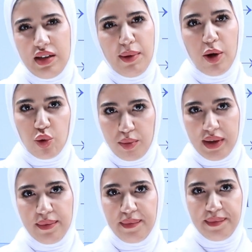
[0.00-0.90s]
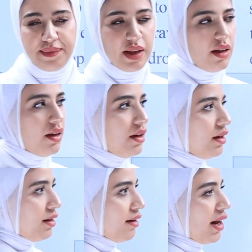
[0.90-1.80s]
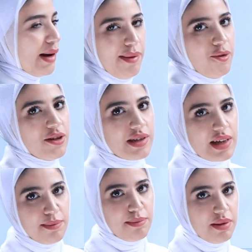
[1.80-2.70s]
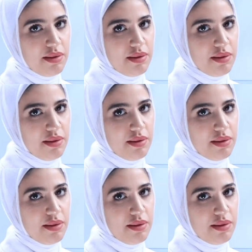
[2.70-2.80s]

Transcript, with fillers: يعني معلومه هلا بيعملوا لي سكيب